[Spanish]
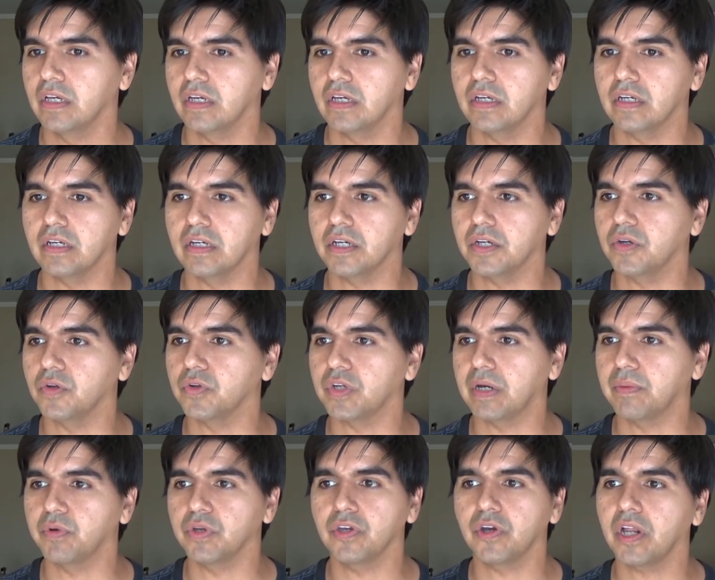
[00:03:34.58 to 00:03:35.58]
Eh,
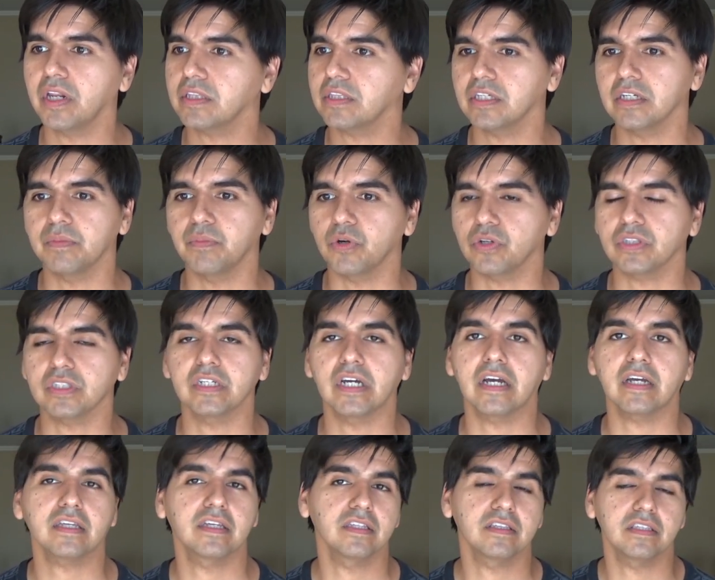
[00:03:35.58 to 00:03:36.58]
logramos llevar este deporte
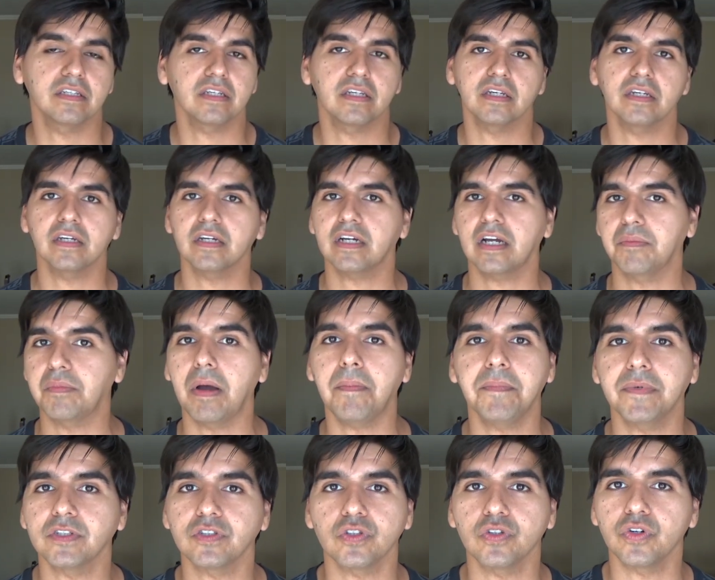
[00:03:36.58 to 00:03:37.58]
a gente que jamás
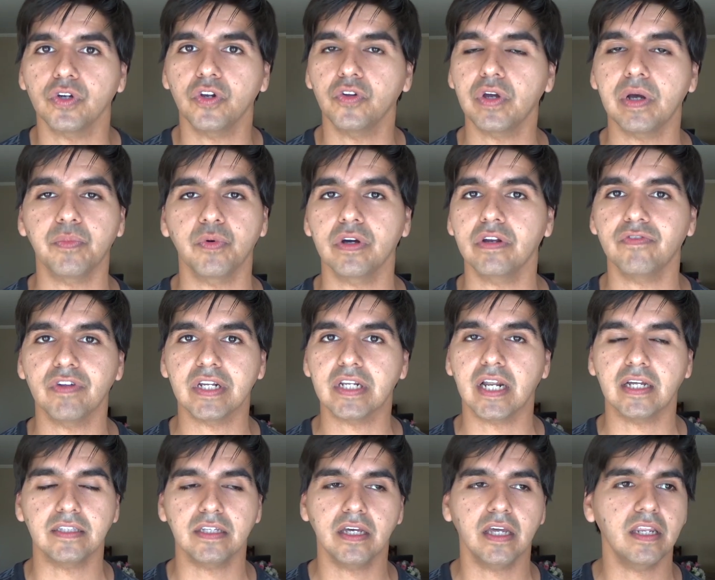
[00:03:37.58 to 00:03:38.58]
pensó que lo iba a poder ver
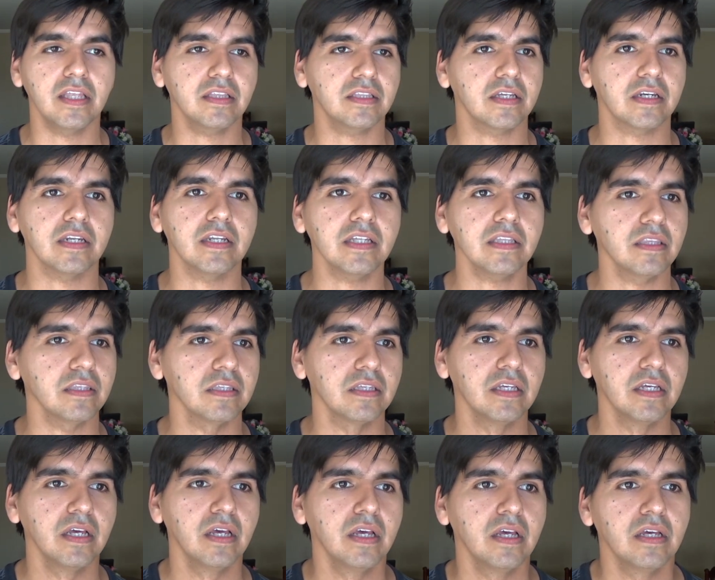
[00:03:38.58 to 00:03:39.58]
gratis en internet
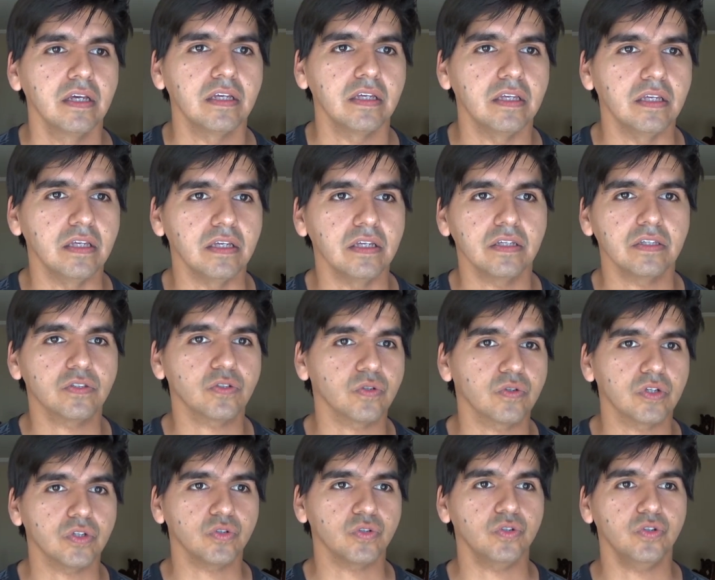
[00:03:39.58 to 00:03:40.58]
y
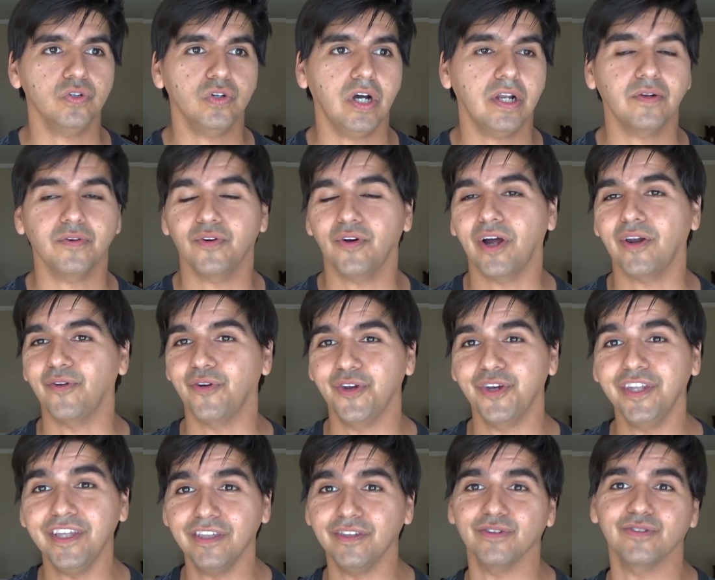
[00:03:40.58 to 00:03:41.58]
sobre todo a, los
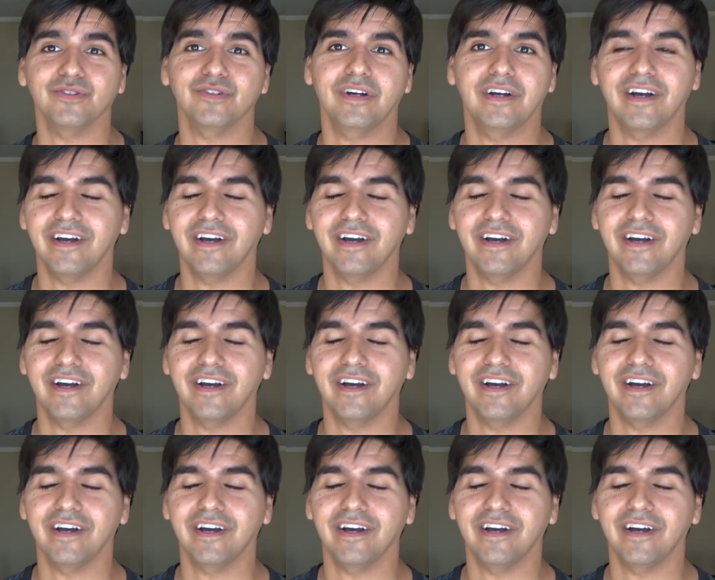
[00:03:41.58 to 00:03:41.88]
niños.